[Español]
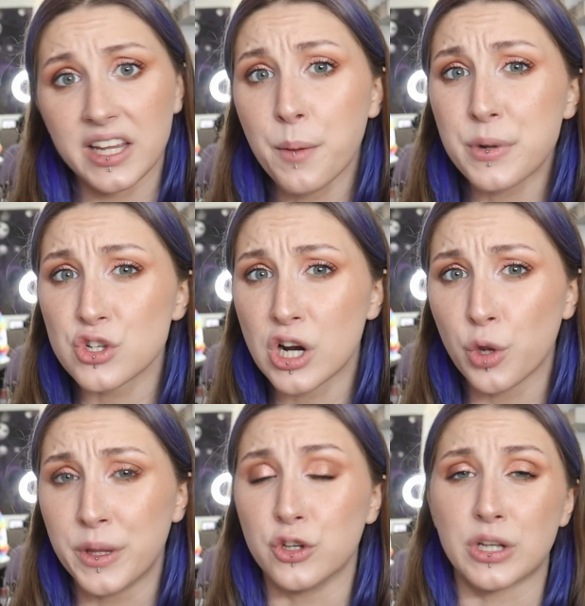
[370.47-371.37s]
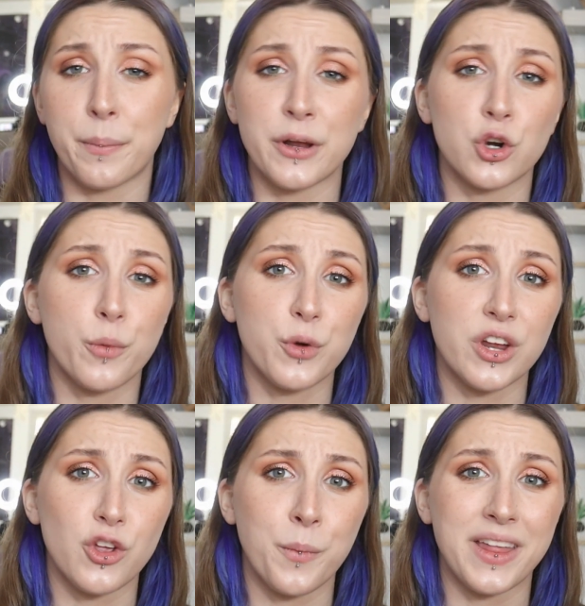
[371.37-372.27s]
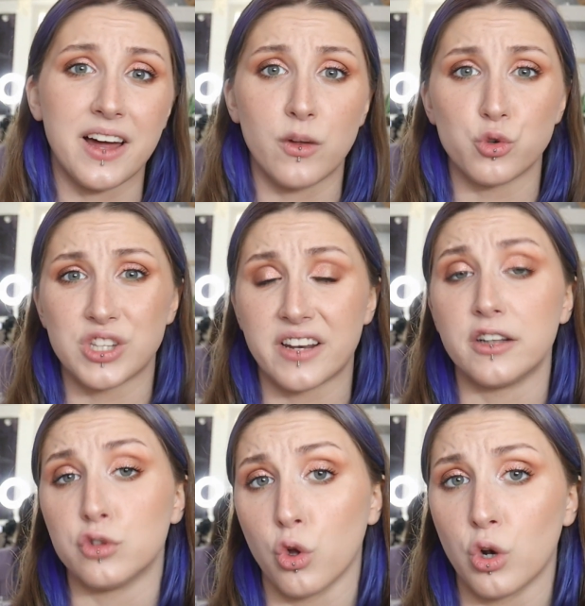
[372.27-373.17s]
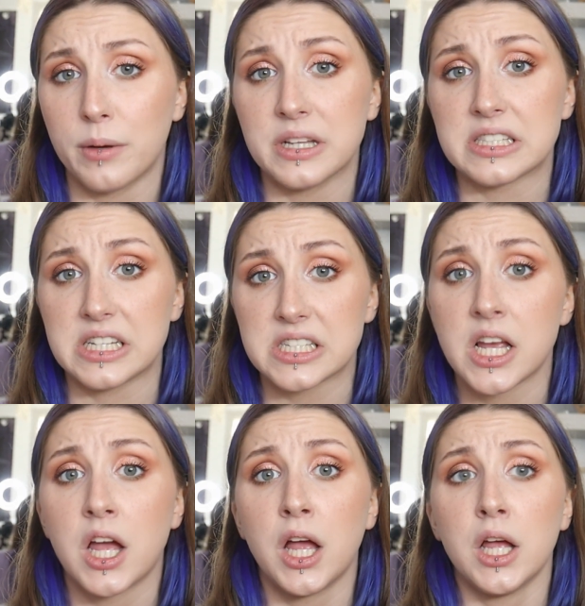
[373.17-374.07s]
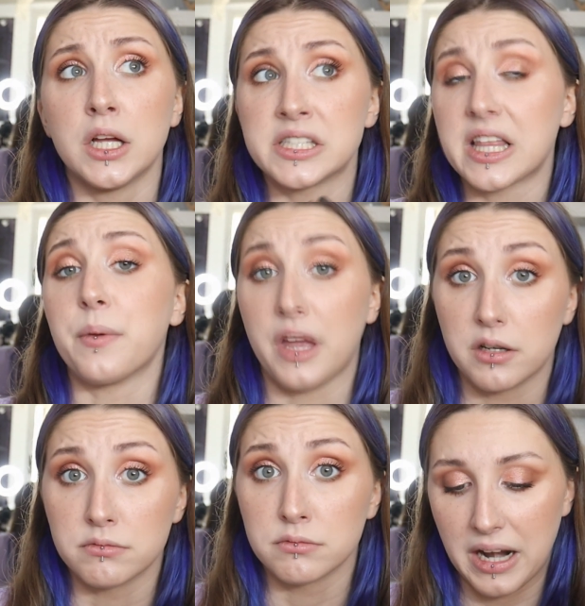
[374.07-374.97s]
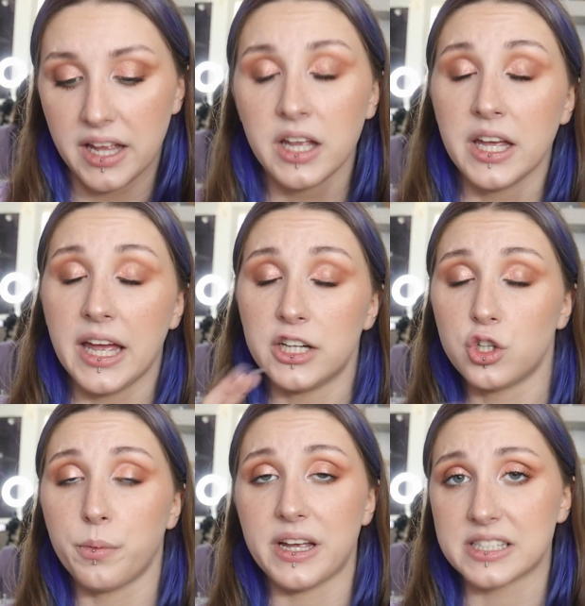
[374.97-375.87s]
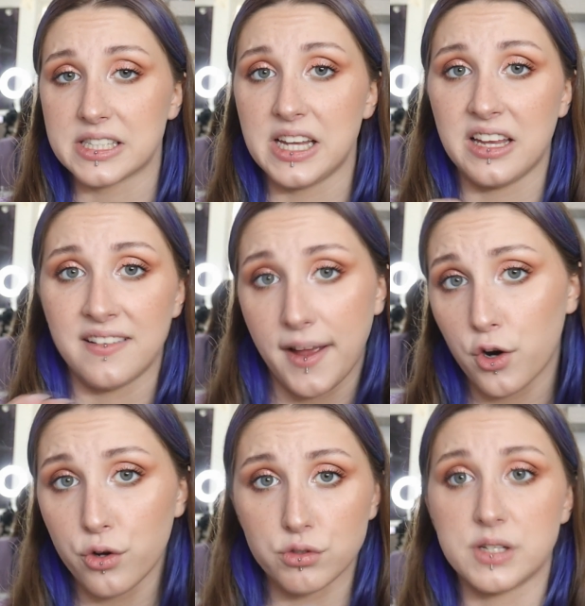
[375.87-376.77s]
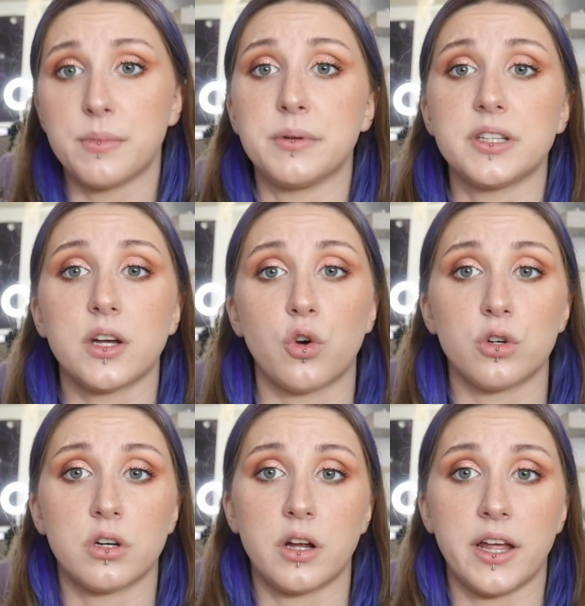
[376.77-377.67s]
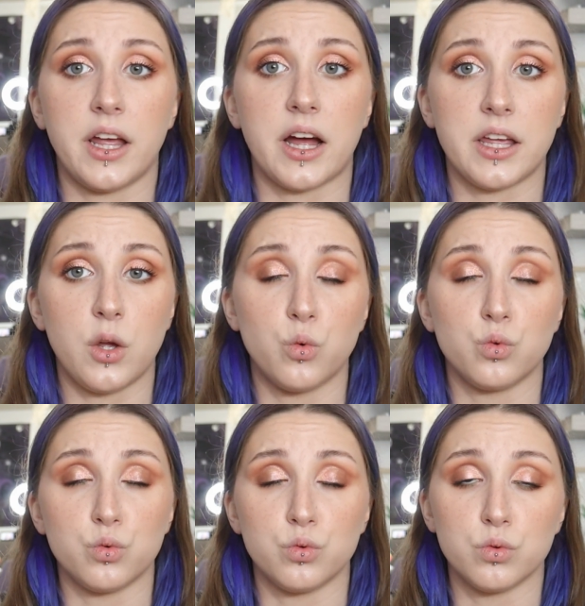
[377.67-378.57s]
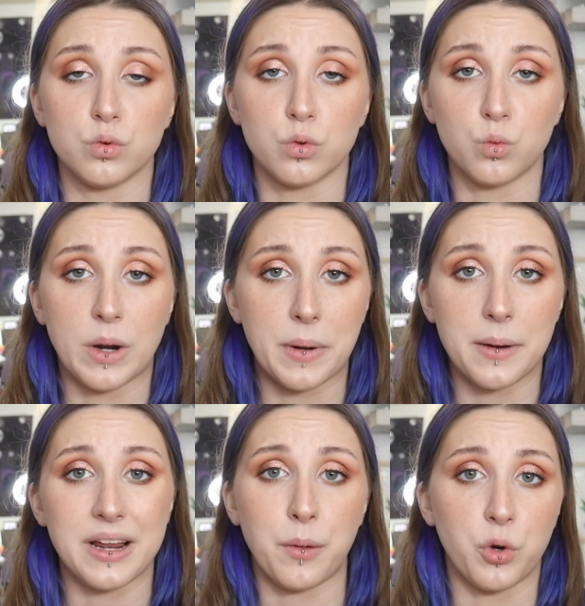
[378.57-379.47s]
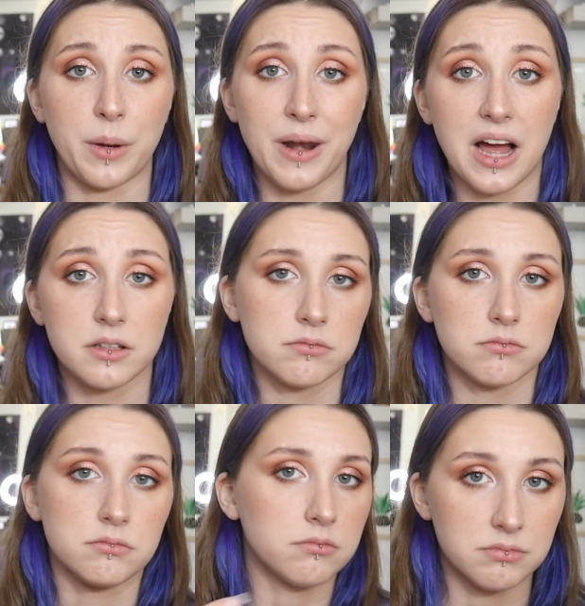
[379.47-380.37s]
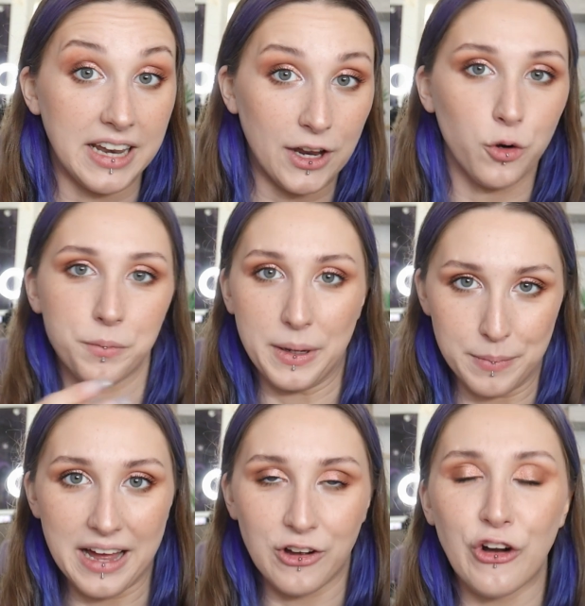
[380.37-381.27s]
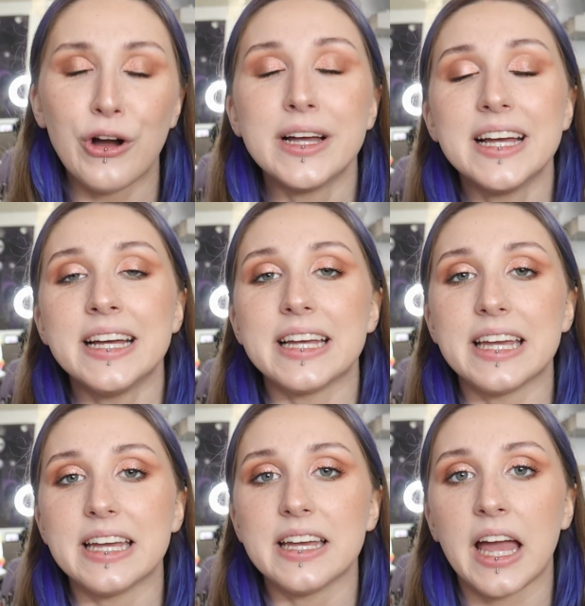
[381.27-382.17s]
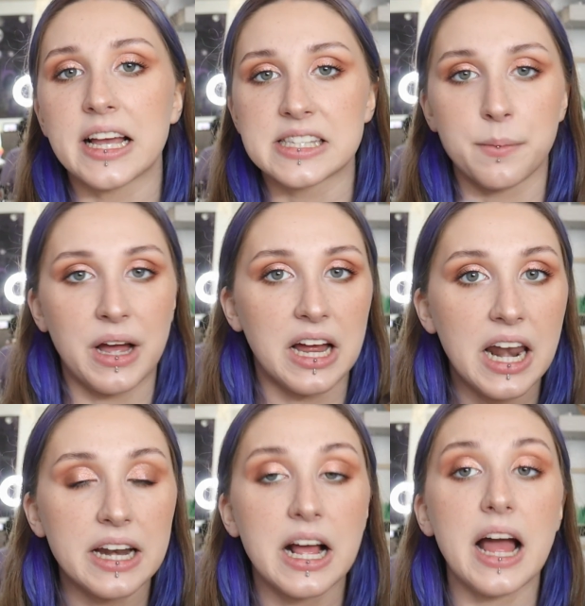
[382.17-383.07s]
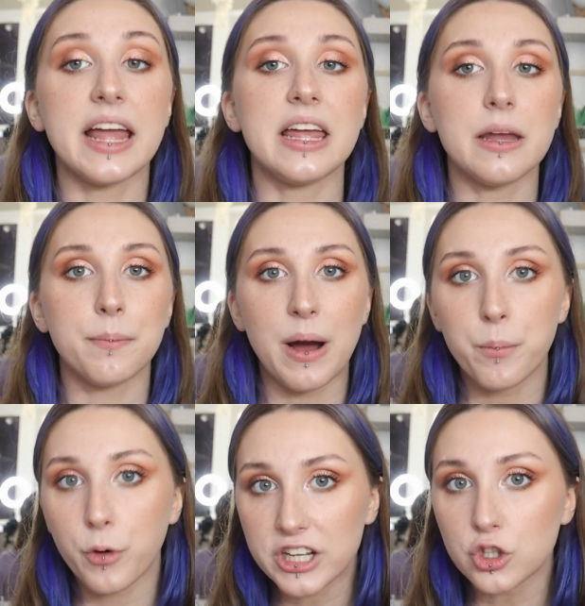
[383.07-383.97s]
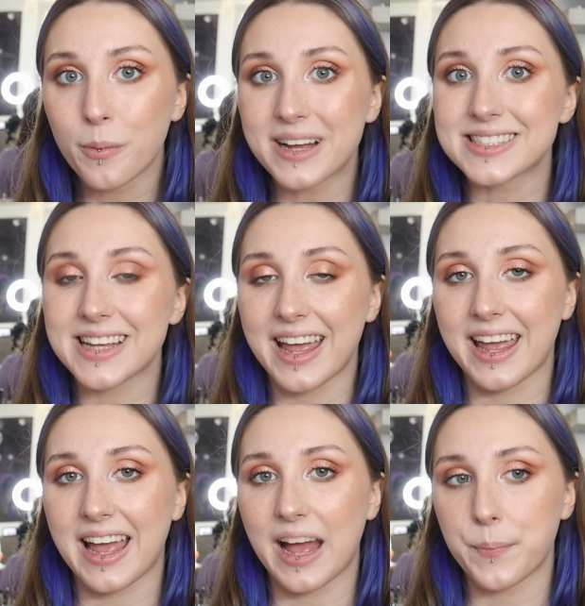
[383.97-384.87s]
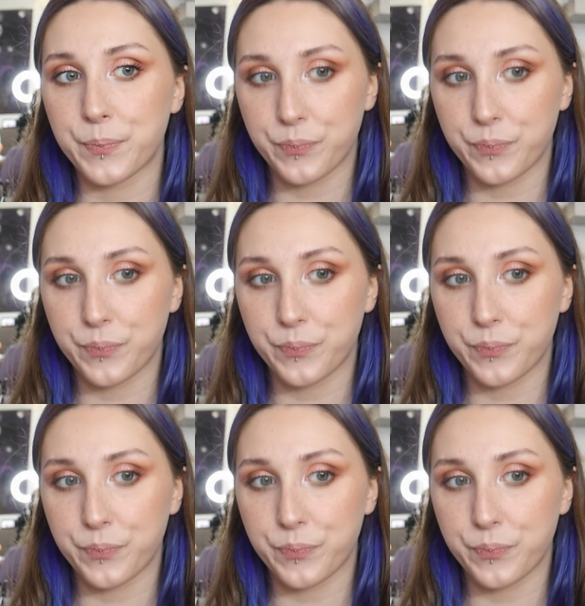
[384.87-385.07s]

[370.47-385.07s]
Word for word: y en persona lo vi de otra, pero no por ello me deja de gustar del todo, la verdad es que es, está bien, ¿vale? El top es así negro, simplemente con eh, aquí una palabra que pone black, negro, en blanco, y es de manga larga y va un poquito más eh,